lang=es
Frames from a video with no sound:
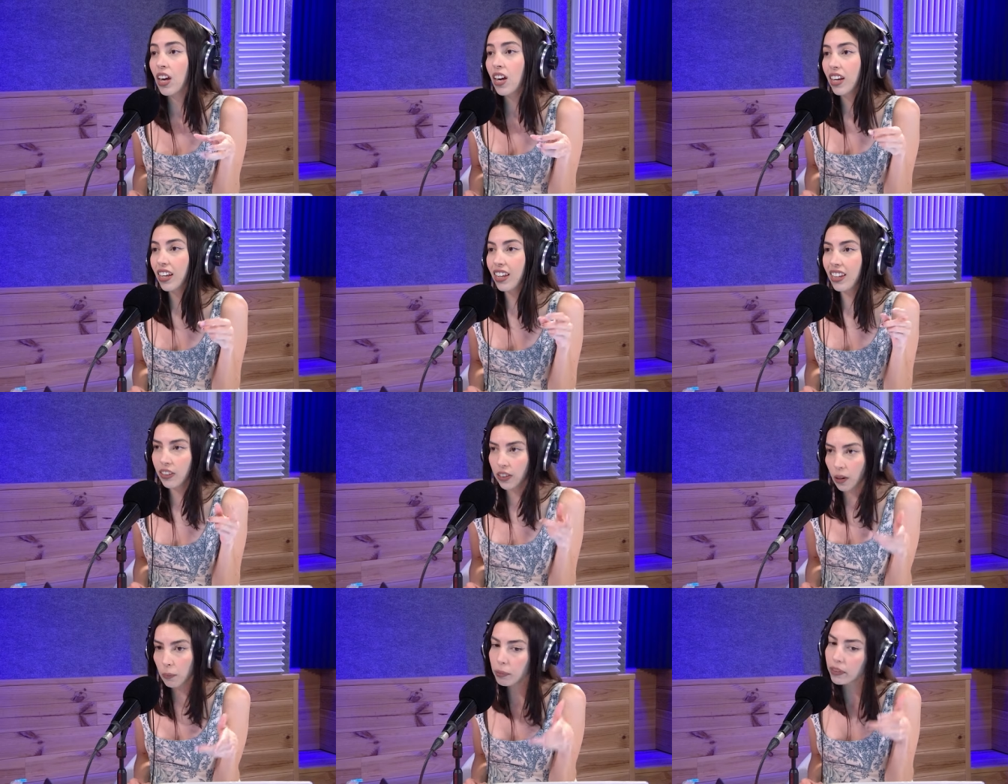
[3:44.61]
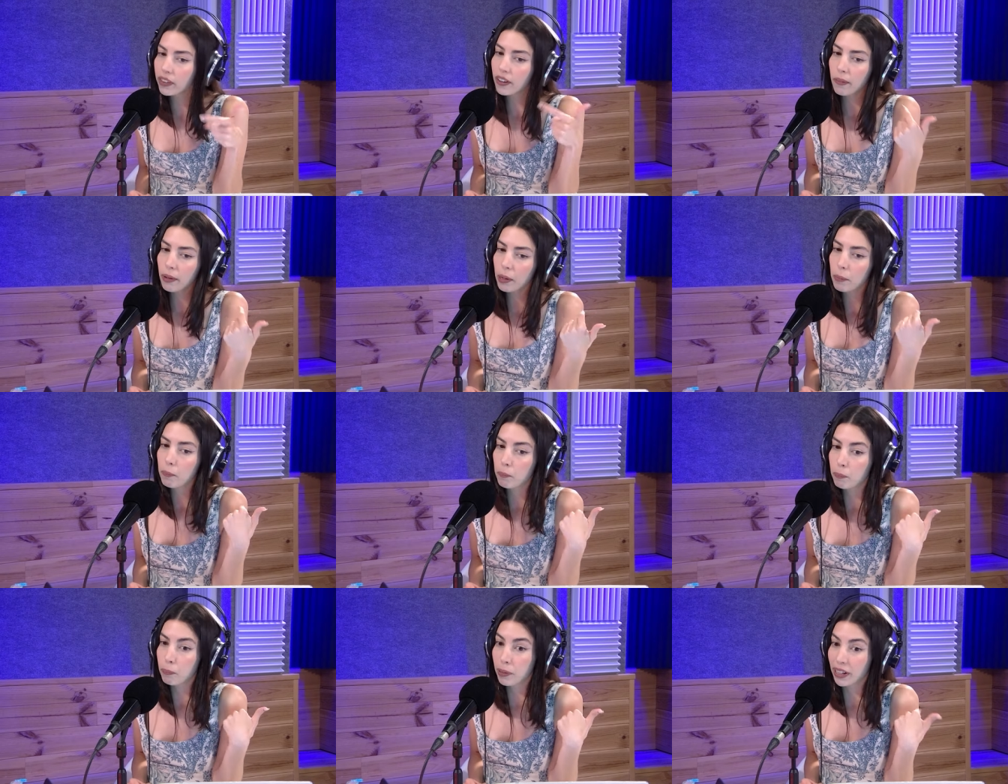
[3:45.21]
Y ya empiezan a haber
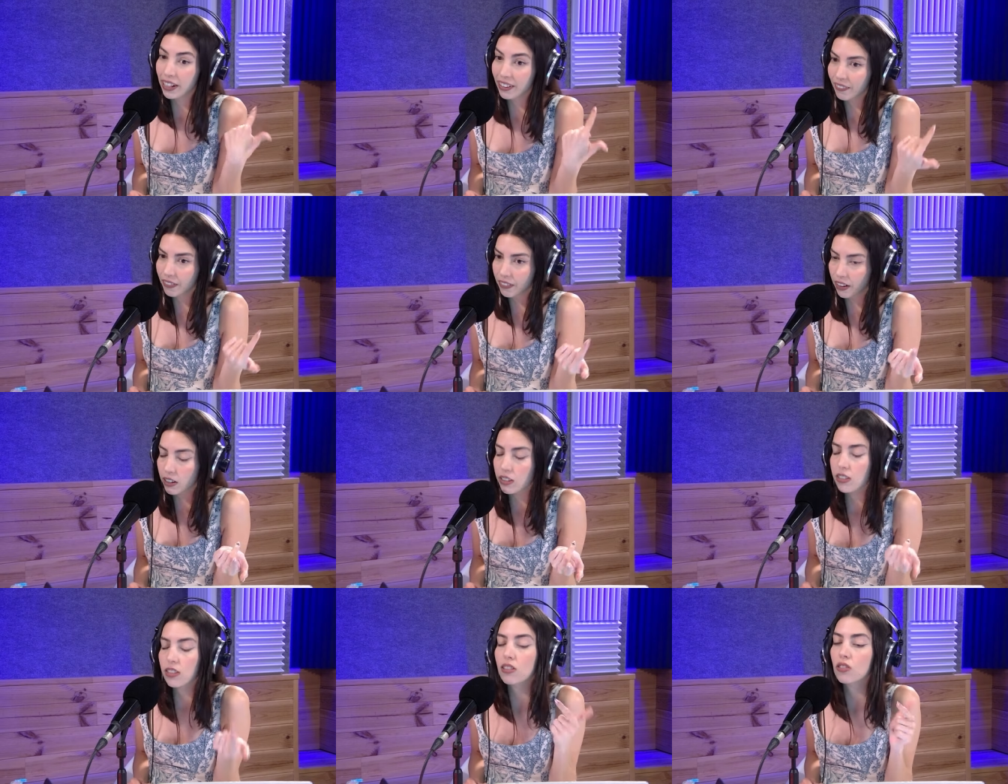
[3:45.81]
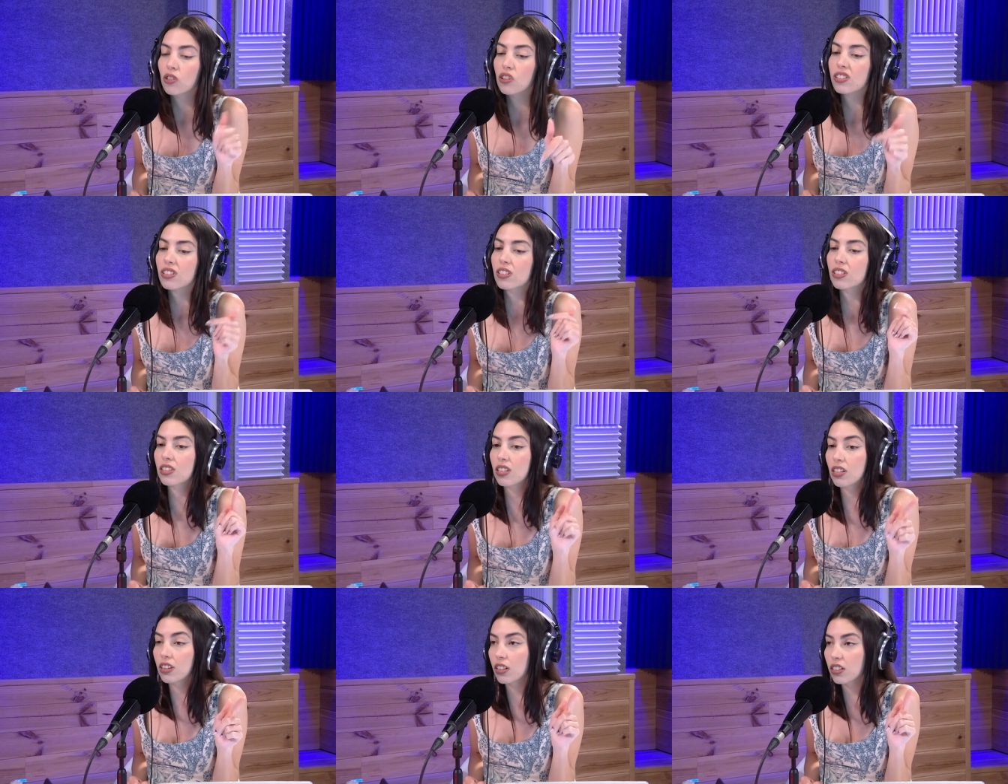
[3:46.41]
prendas dentro de
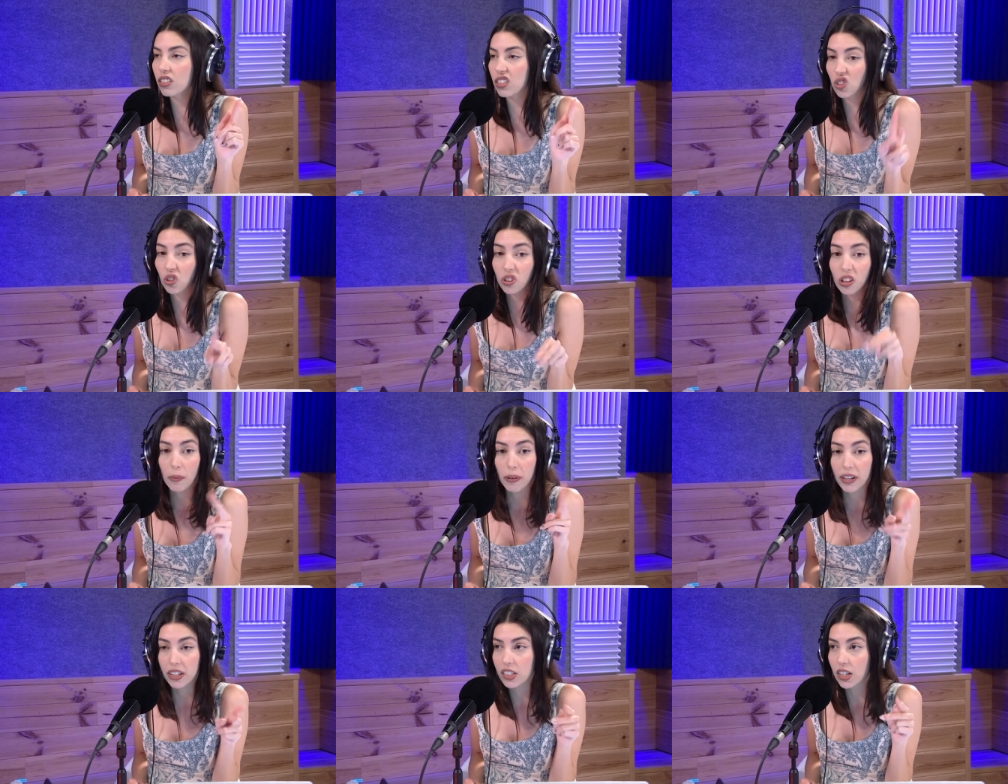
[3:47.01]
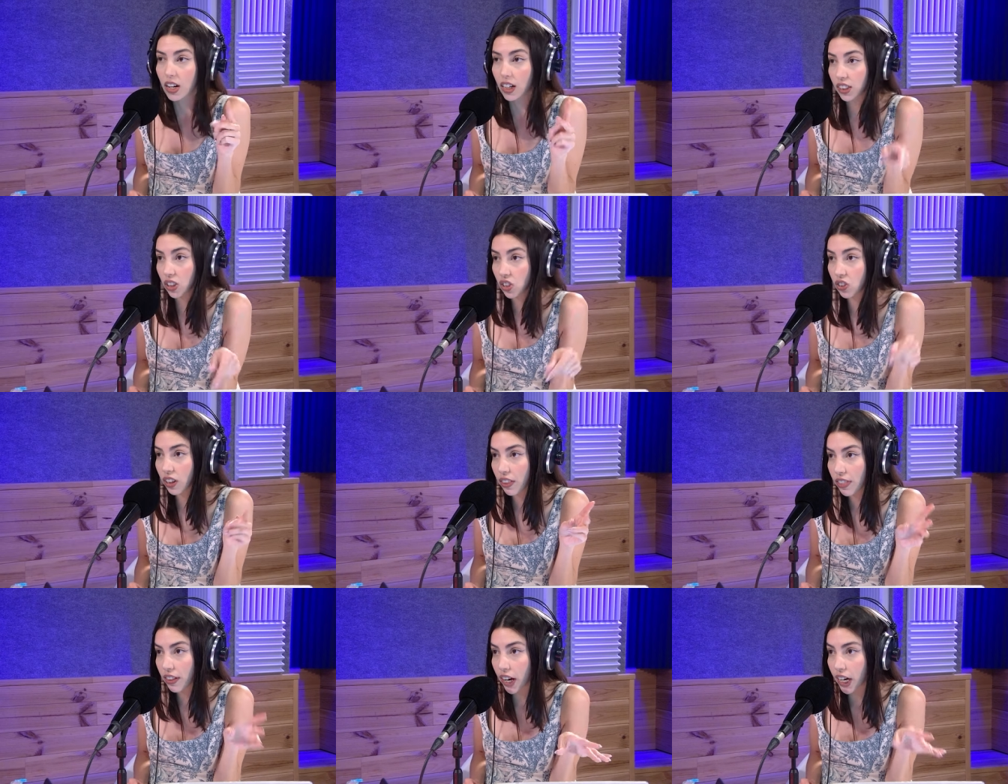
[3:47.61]
esas tiendas que son de Bershka, que son
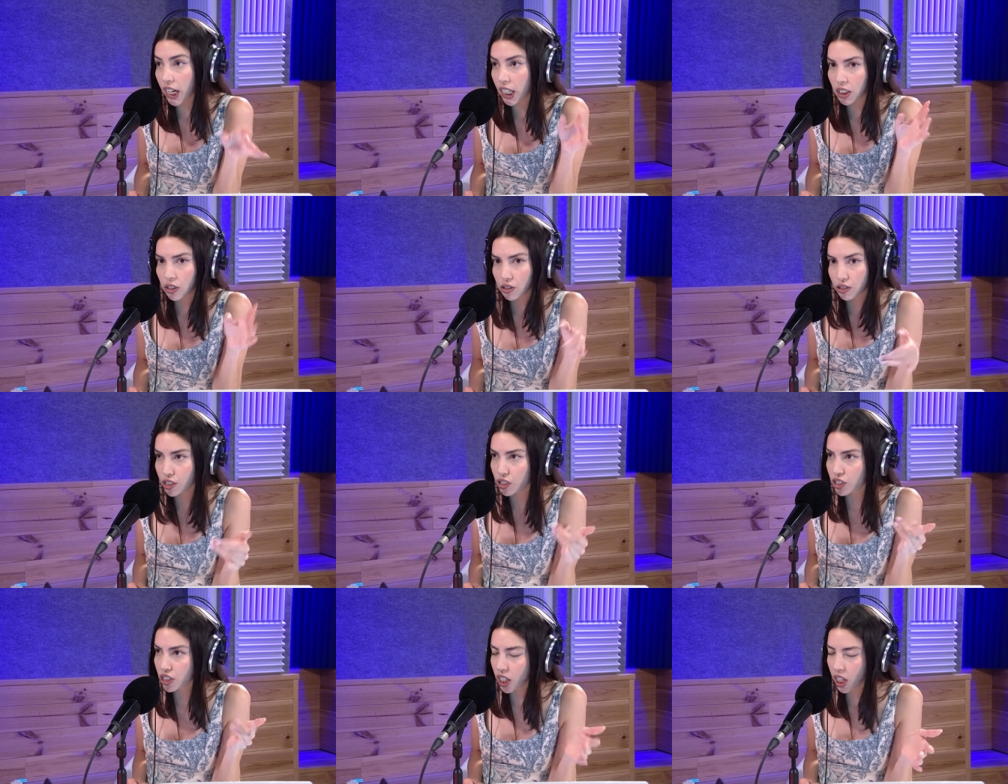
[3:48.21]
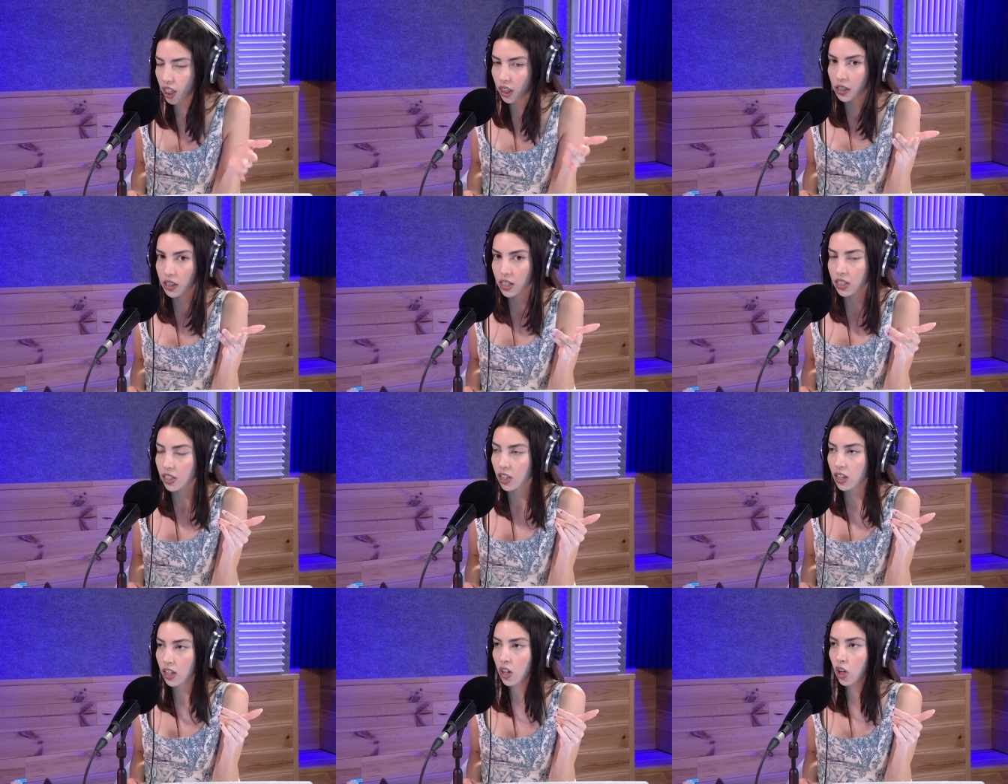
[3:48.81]
de Zara, que son de no sé qué,
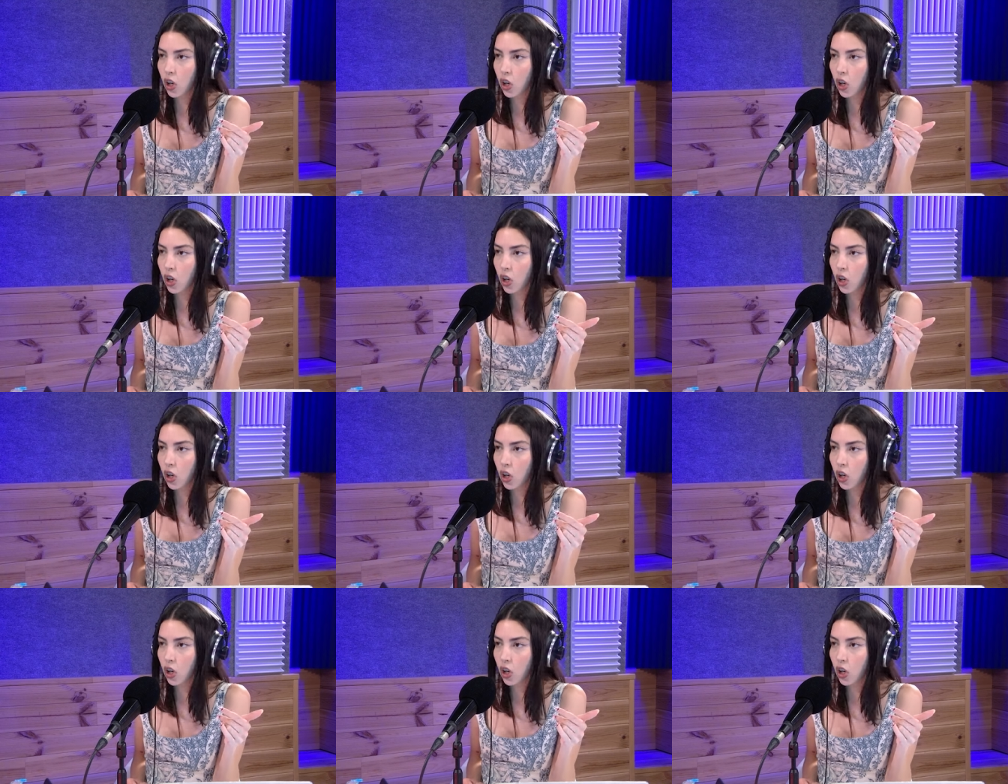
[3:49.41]
dices,